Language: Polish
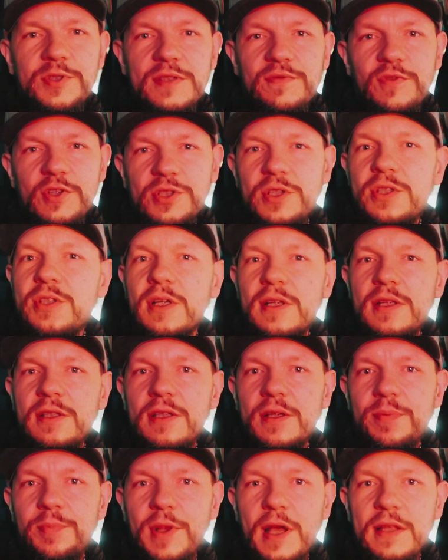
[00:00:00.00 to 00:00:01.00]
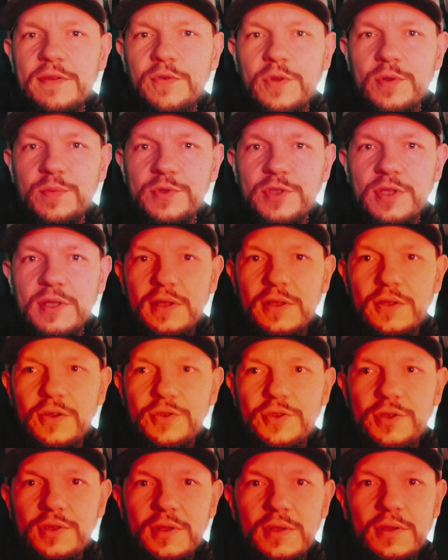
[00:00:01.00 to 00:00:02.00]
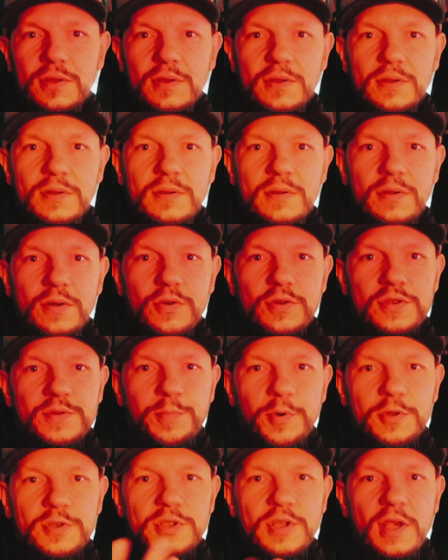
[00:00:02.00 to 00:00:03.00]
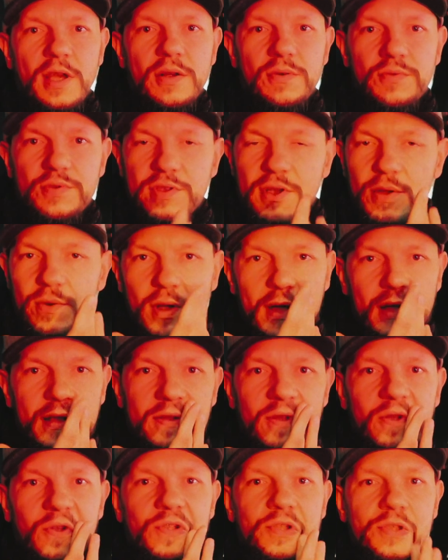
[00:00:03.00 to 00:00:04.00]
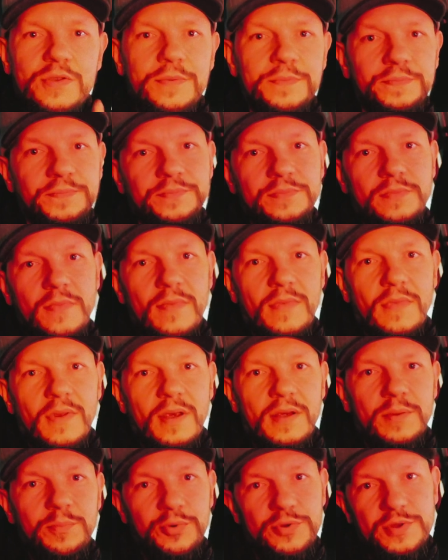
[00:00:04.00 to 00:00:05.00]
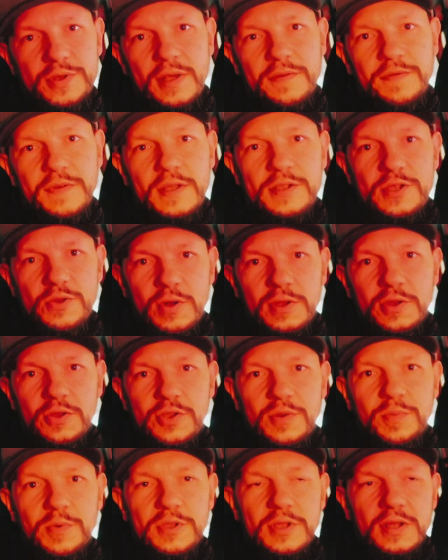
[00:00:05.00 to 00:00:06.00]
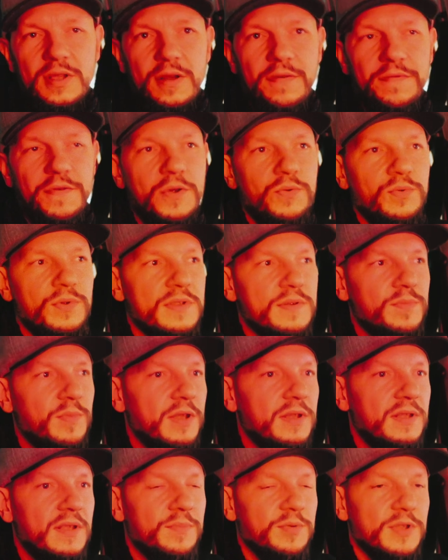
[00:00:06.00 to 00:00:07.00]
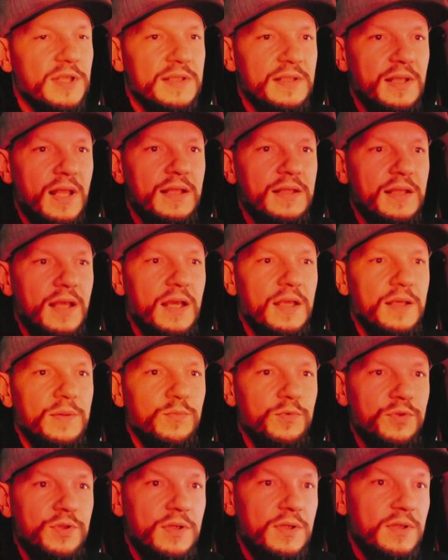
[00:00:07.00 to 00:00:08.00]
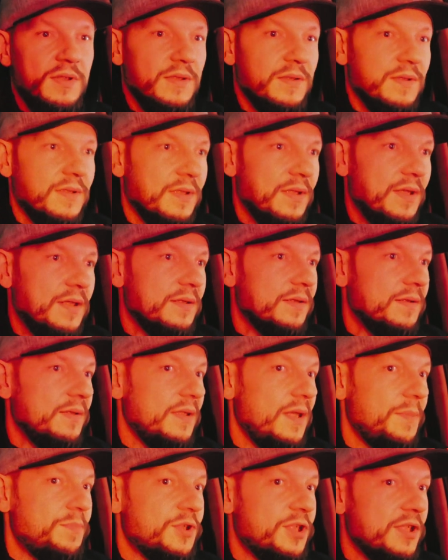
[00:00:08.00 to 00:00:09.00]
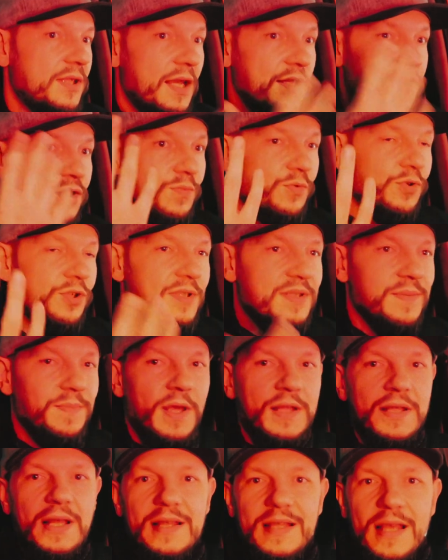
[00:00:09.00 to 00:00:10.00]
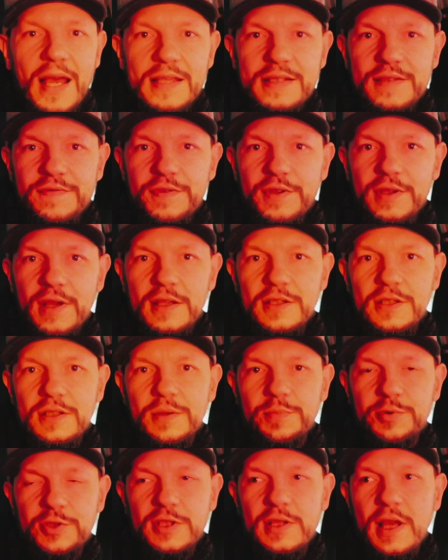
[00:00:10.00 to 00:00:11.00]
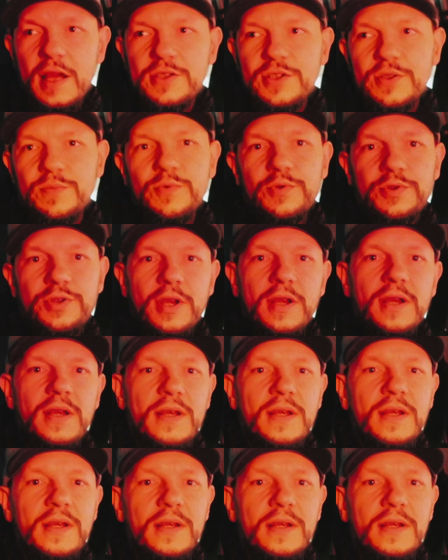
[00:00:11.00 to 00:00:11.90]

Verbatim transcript: przez właścicieli tych platform, że ktoś rozpocznie jakąś działalność i później w tej działalności będzie tkwił niezmiennie przez lata i mu się nie przydarzy mu się zmiana nazwy, ani nie przydarzy mu się